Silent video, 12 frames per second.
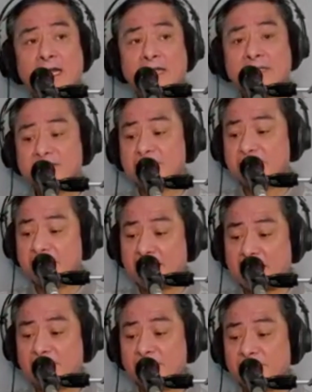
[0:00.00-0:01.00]
sa
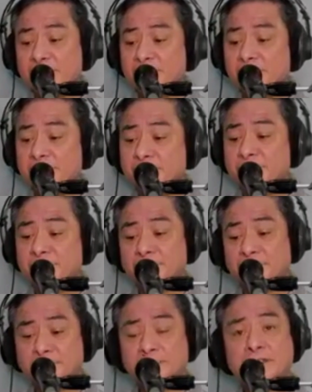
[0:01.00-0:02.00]
Senado
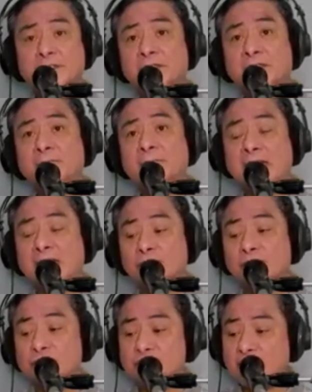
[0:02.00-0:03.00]
nung para
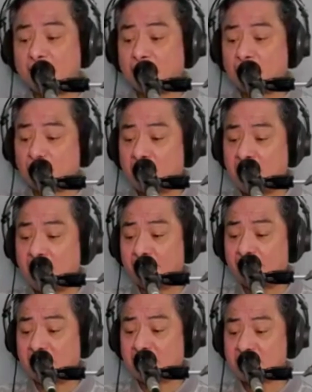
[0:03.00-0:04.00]
dun sa panukalang
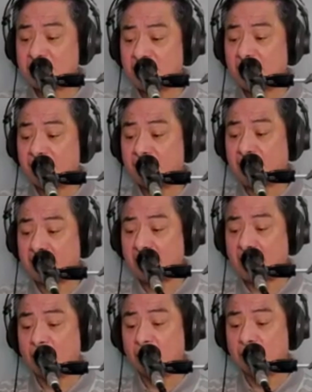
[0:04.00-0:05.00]
batas ni
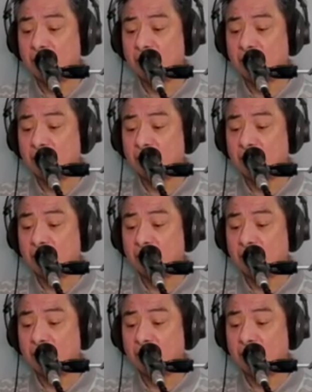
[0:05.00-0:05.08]
Pacquiao